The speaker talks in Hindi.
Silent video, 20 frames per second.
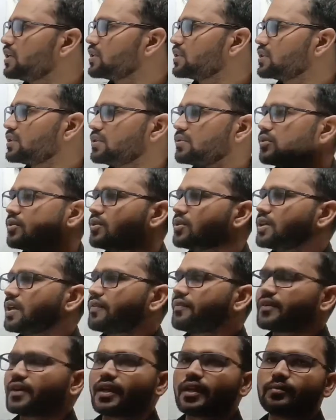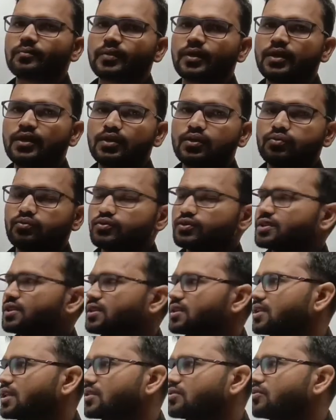कि वो एफ़ क्लैम्प है उसके
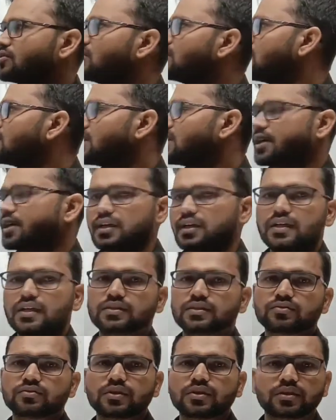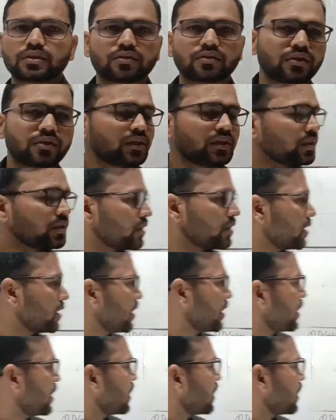साथ वो लगा रहा है इंसुलेटर को ठीक है